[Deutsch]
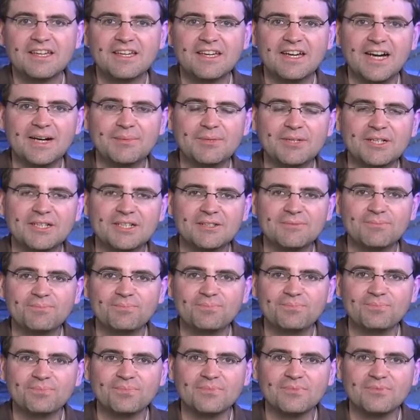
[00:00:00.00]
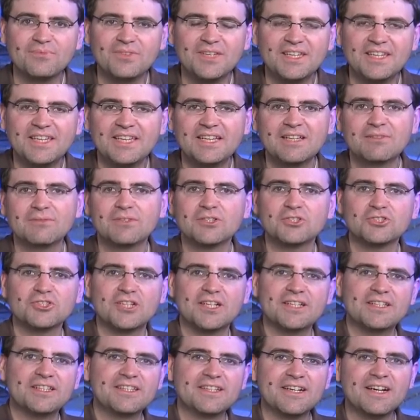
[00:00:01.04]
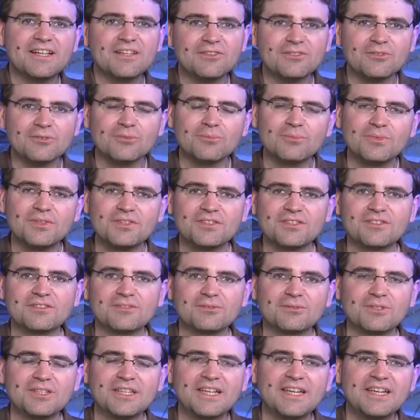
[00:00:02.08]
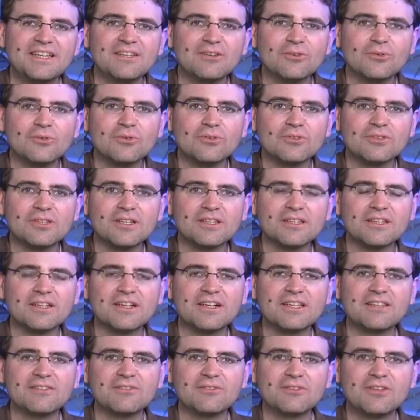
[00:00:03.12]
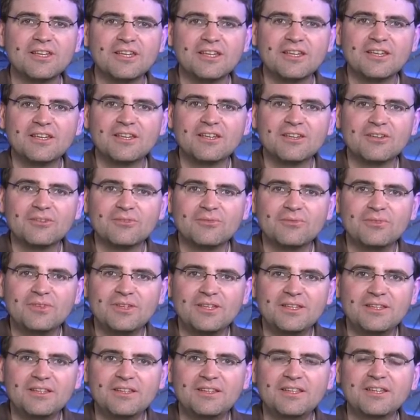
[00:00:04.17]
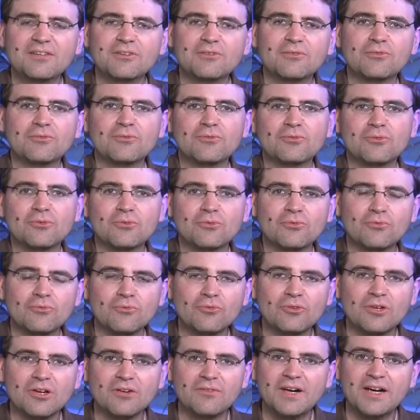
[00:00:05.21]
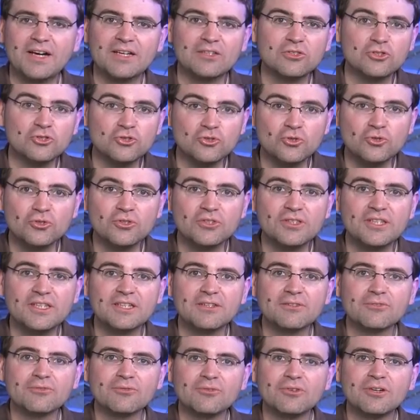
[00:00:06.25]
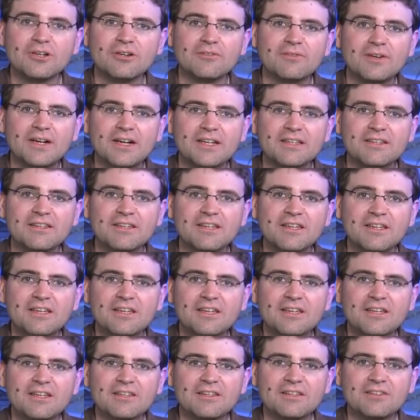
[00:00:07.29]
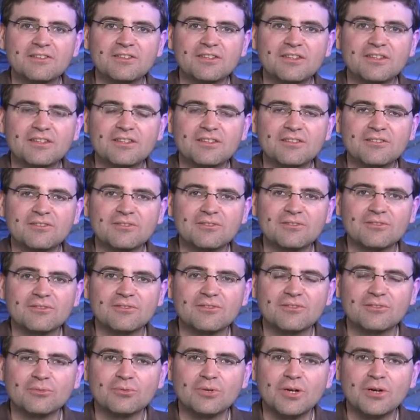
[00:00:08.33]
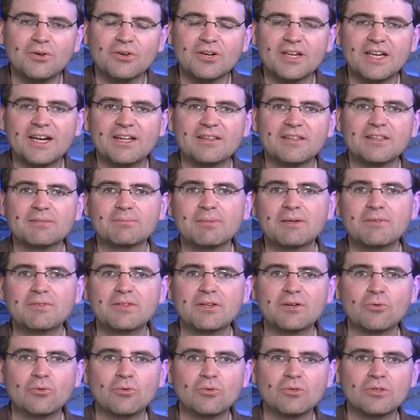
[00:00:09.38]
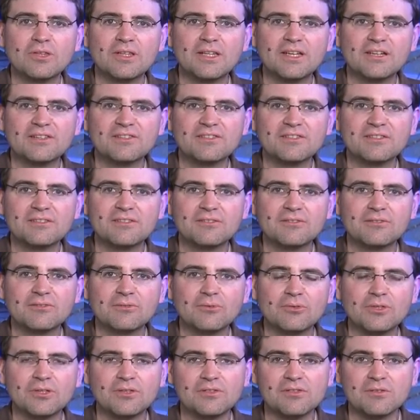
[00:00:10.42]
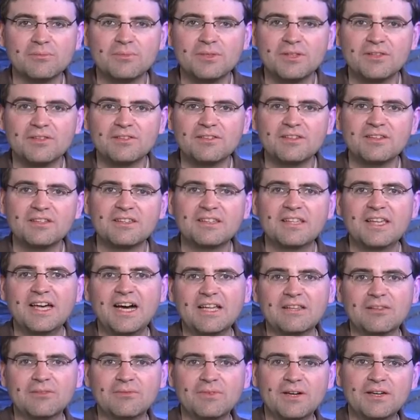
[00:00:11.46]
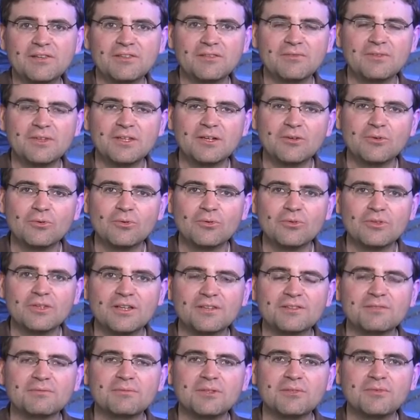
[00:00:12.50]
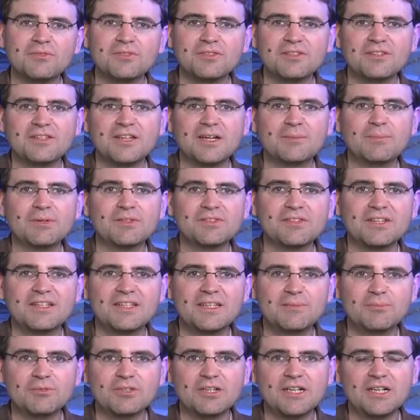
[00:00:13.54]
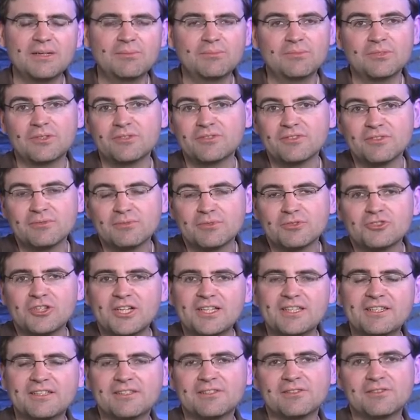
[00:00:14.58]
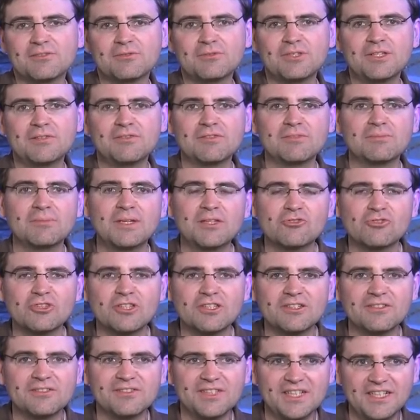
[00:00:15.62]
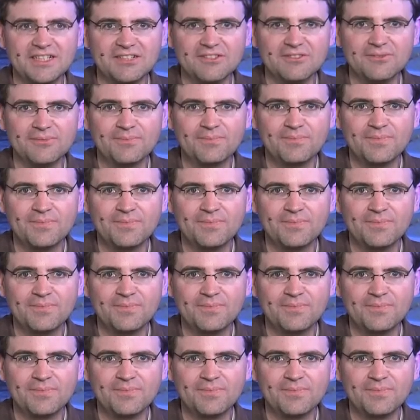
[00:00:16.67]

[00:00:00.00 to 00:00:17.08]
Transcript: Aber wir hegen wahrscheinlich alle so ein bisschen so die Erinnerungen daran, wie die Dinge früher waren, schöne Dinge früher waren, die sich so auch gar nicht mehr wiederholen lassen oder zumindest nicht in der Art und Weise wiederholen lassen, wie wir sie damals erlebt haben. Das ist wahrscheinlich eine zutiefst menschliche Sache.